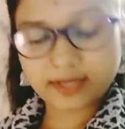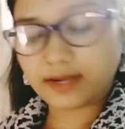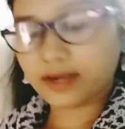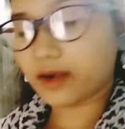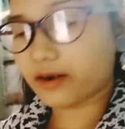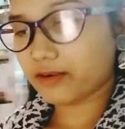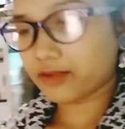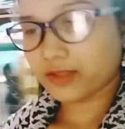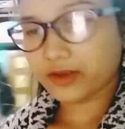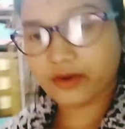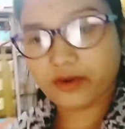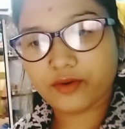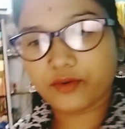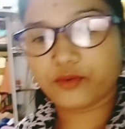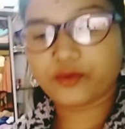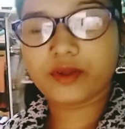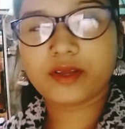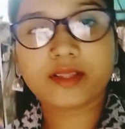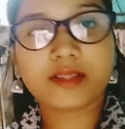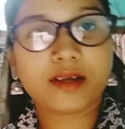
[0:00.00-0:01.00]
খাওয়া দাওয়া
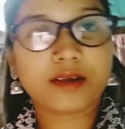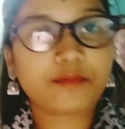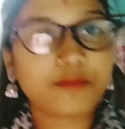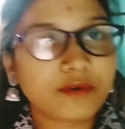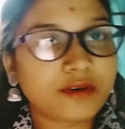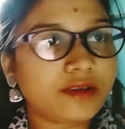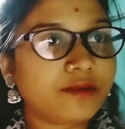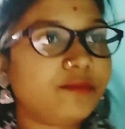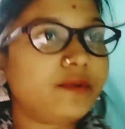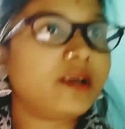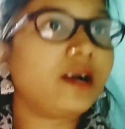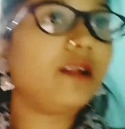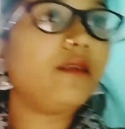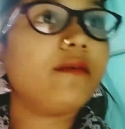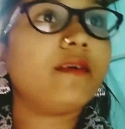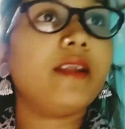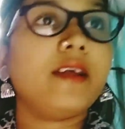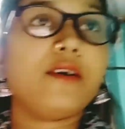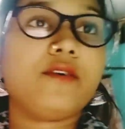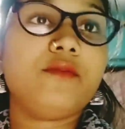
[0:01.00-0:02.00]
করে তারপরে এই
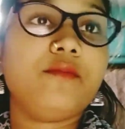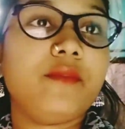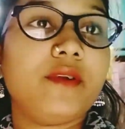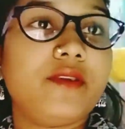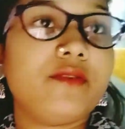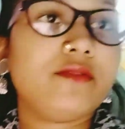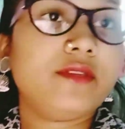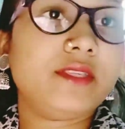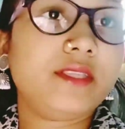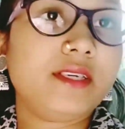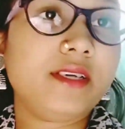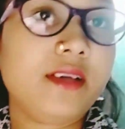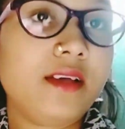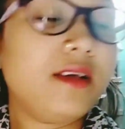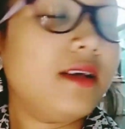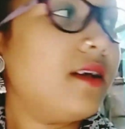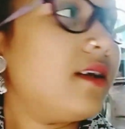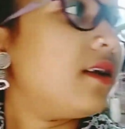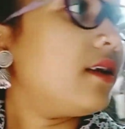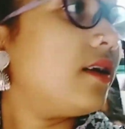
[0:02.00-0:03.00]
বিকালবেলা এখন বেরোচ্ছি
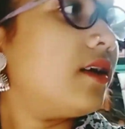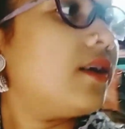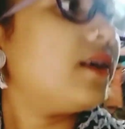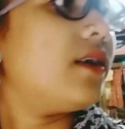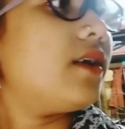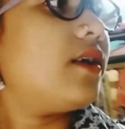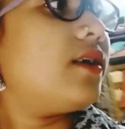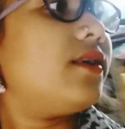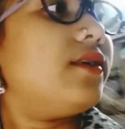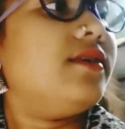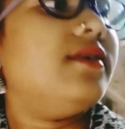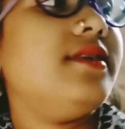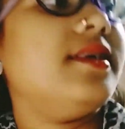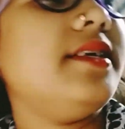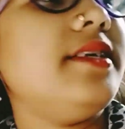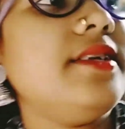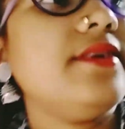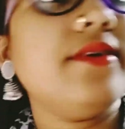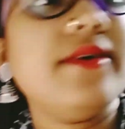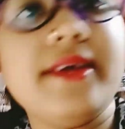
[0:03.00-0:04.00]

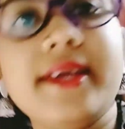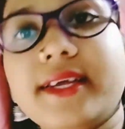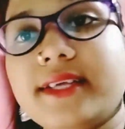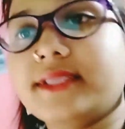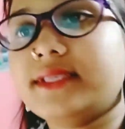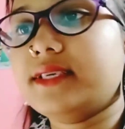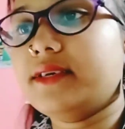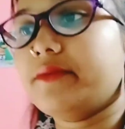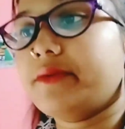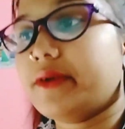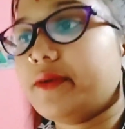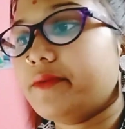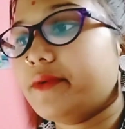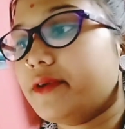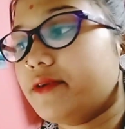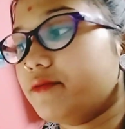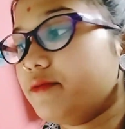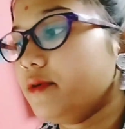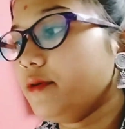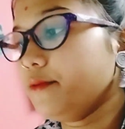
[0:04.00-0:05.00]
রেডি হয়ে গেছি এবারে
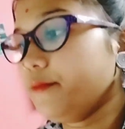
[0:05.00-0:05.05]
বেরোবো